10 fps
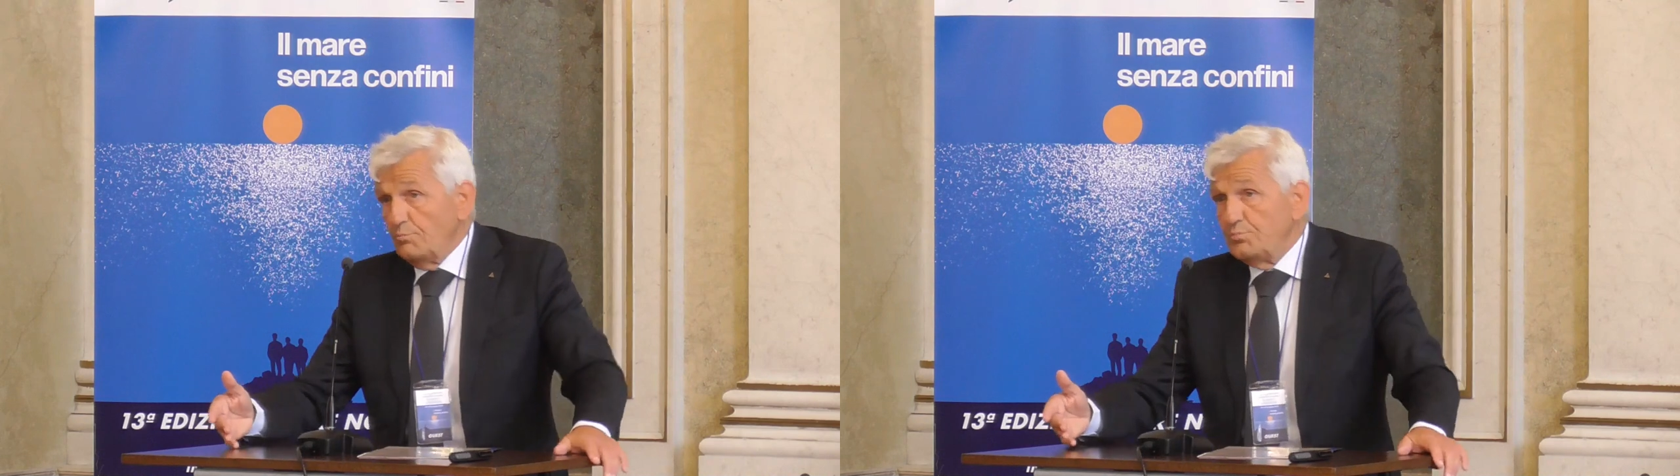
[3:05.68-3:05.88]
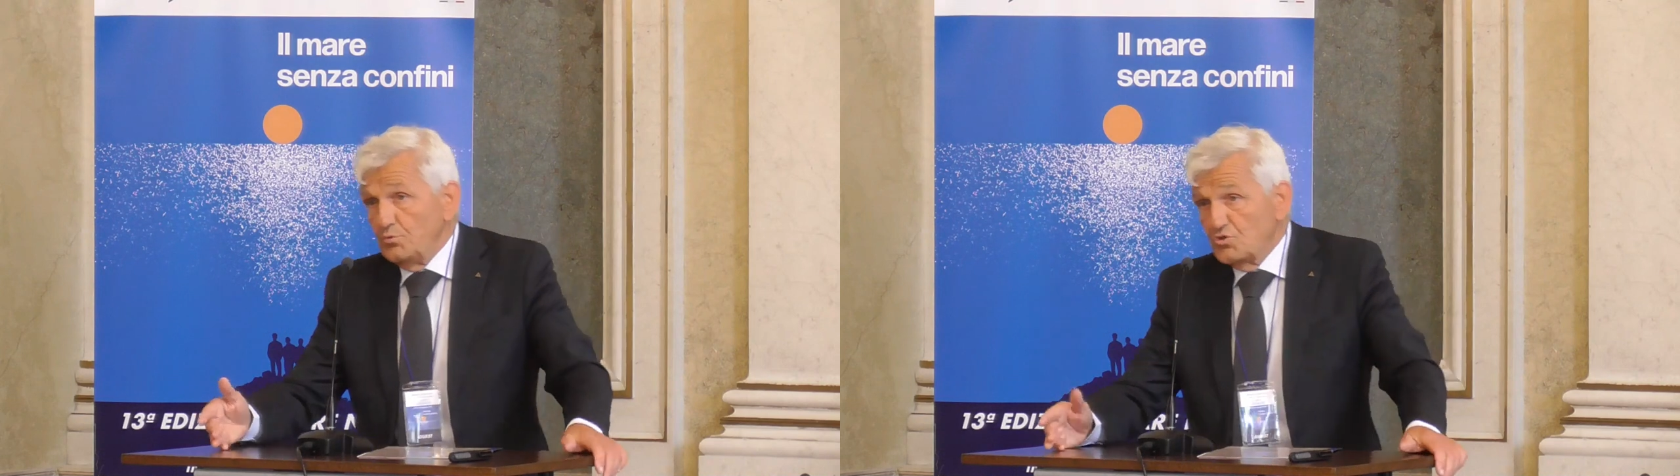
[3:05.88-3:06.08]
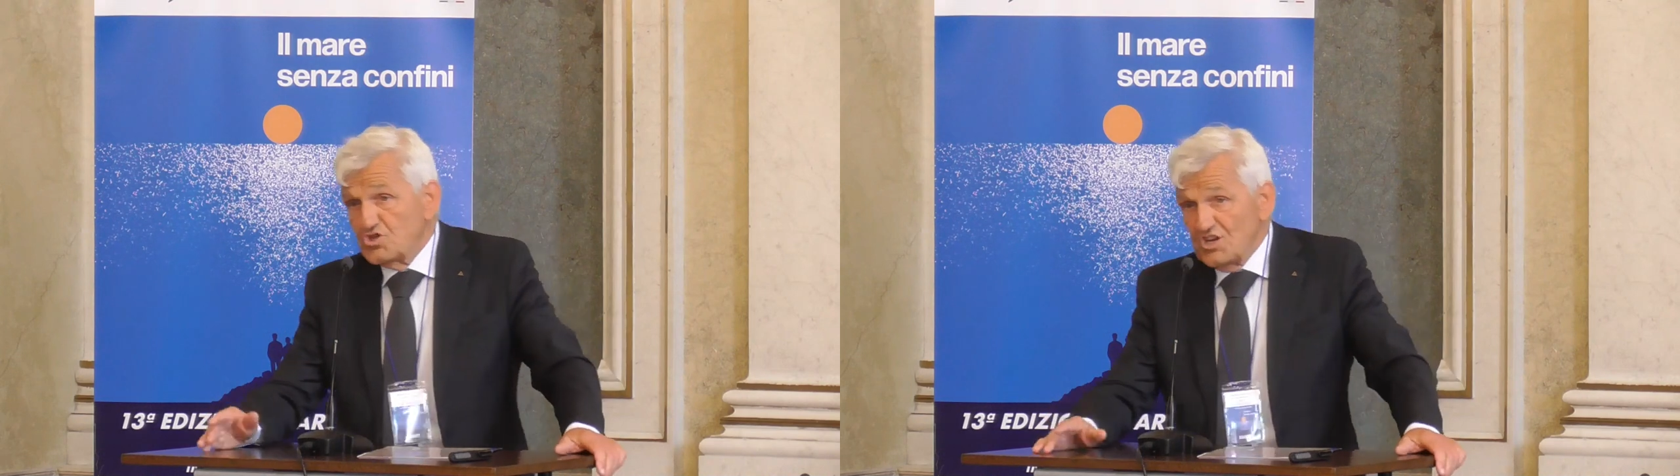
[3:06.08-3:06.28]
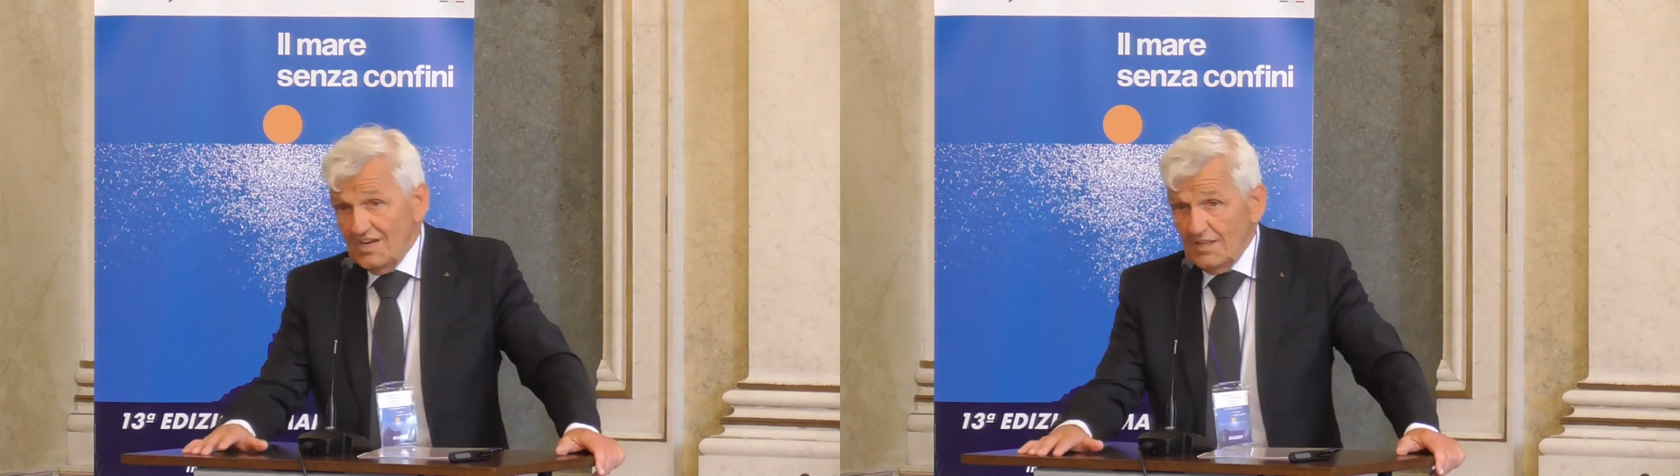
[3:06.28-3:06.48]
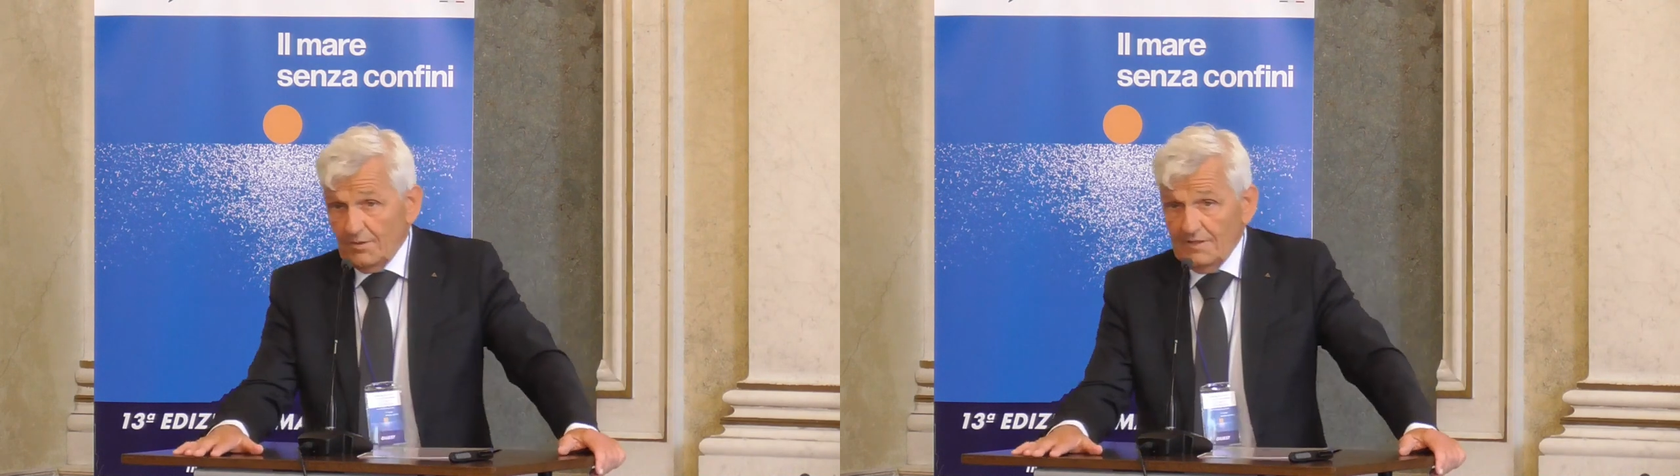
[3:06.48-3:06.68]
più
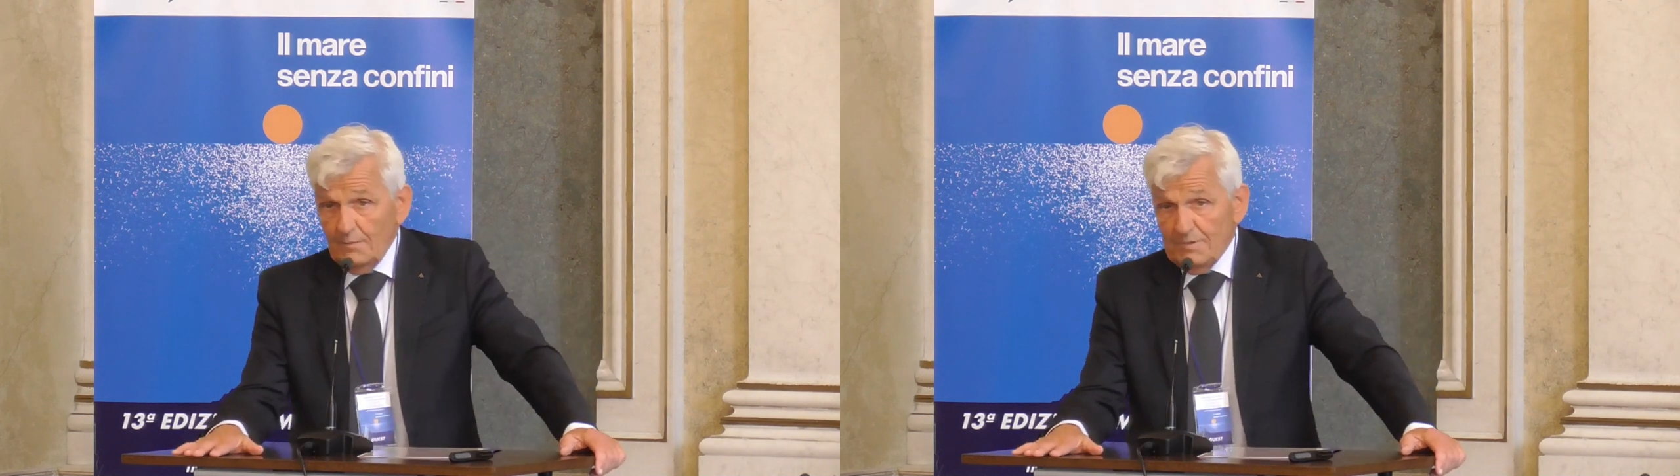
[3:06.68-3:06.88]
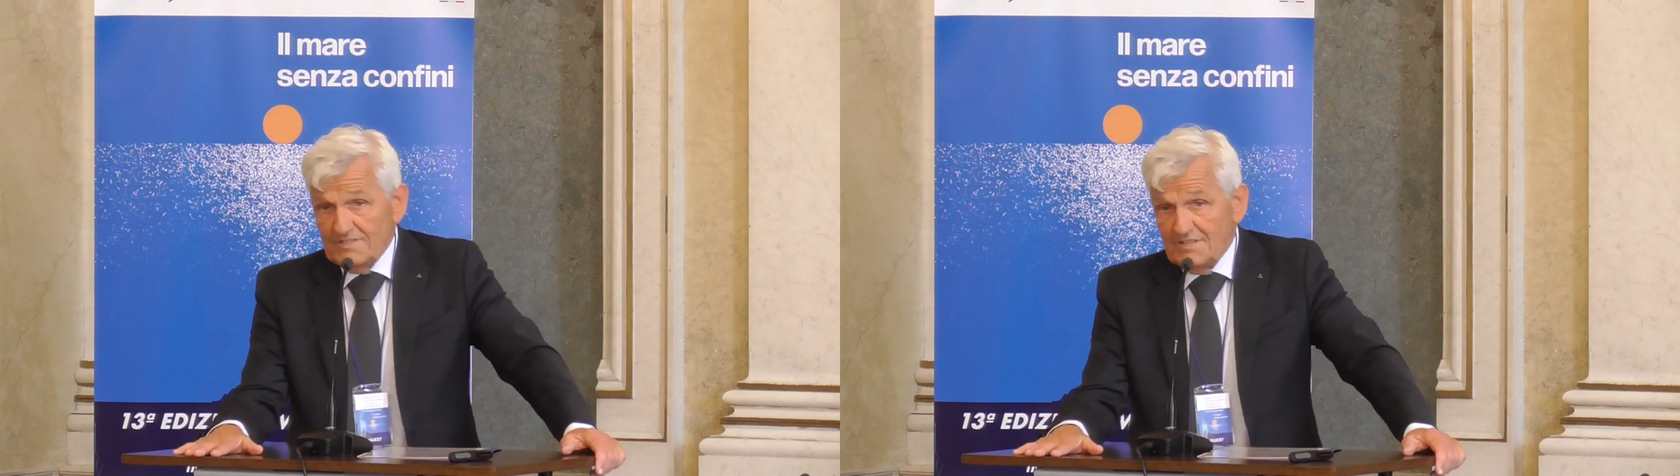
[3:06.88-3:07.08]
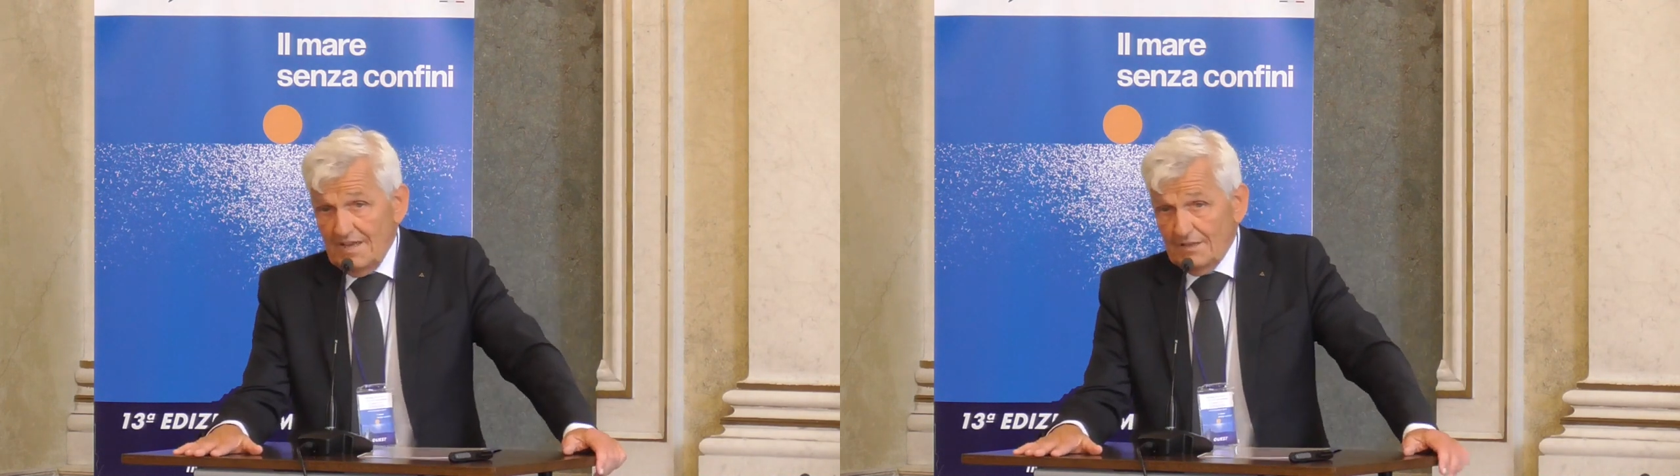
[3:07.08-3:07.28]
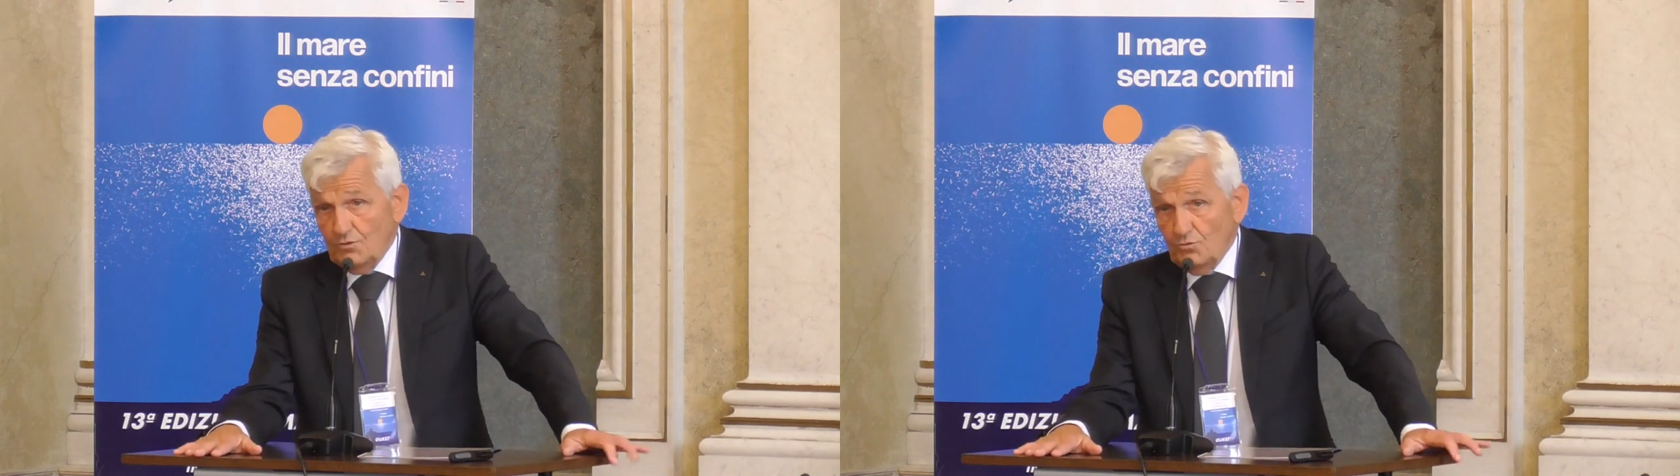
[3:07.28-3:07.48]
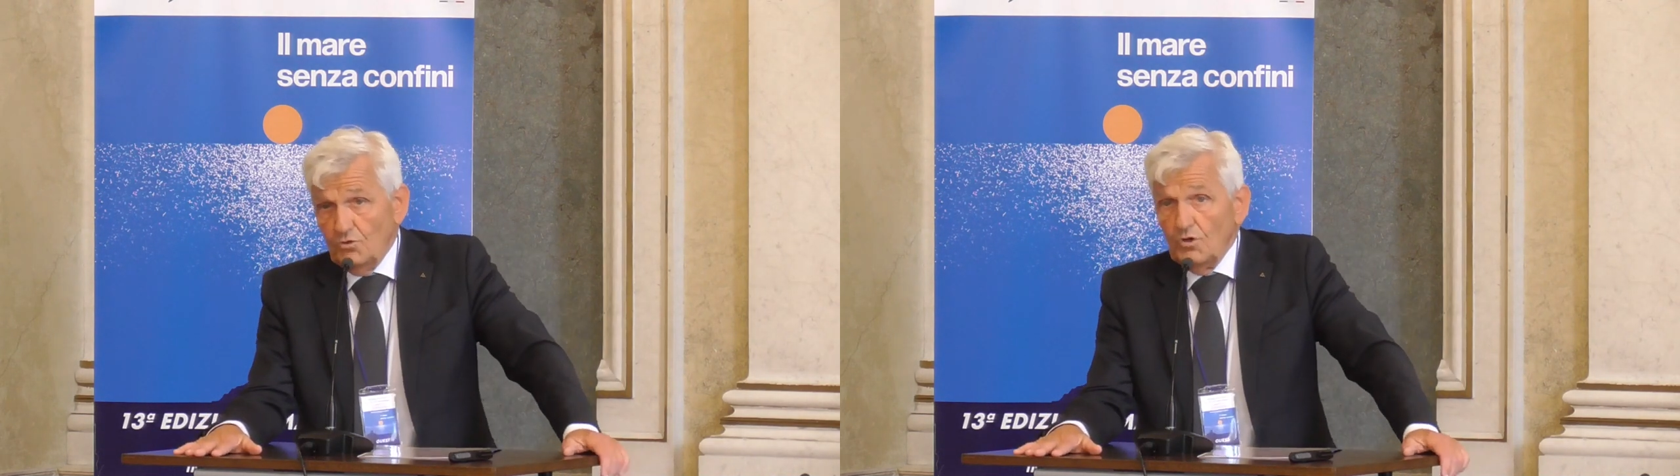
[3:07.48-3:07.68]
celebri del
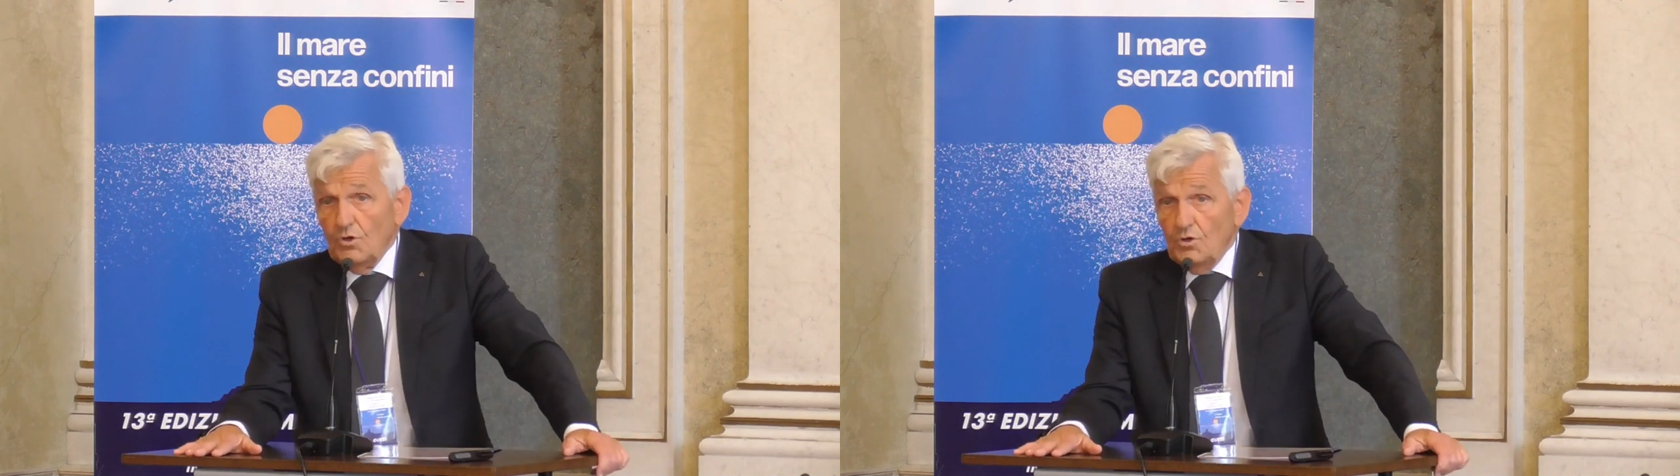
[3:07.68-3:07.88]
passato